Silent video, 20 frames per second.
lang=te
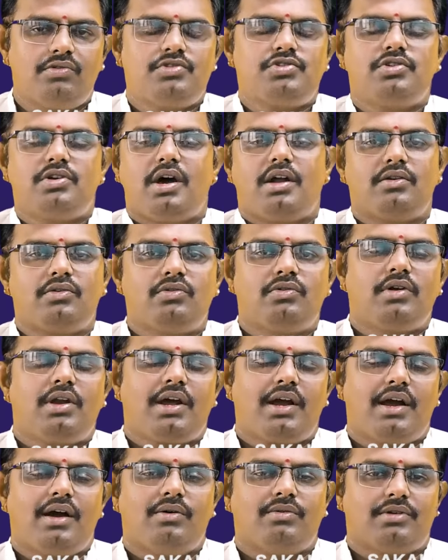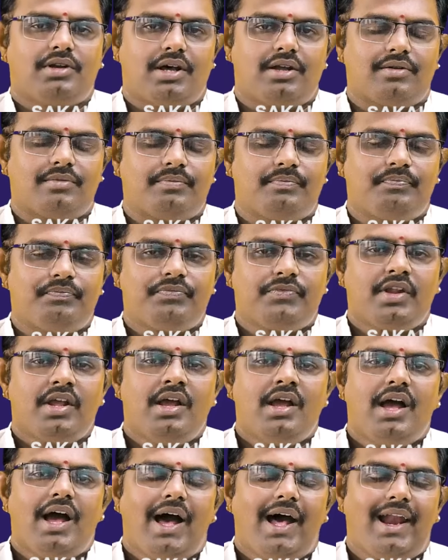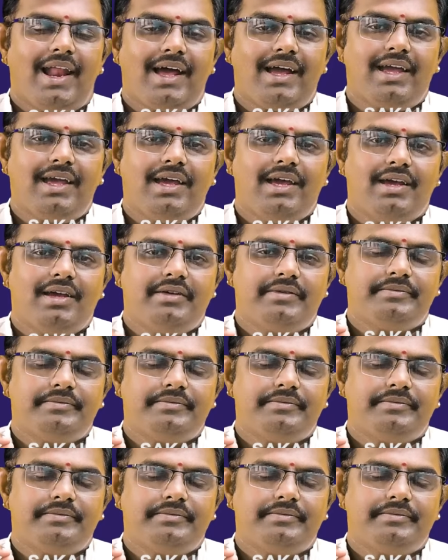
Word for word: కుజుడు అనుకూలంగా ఉన్నారు అలాగే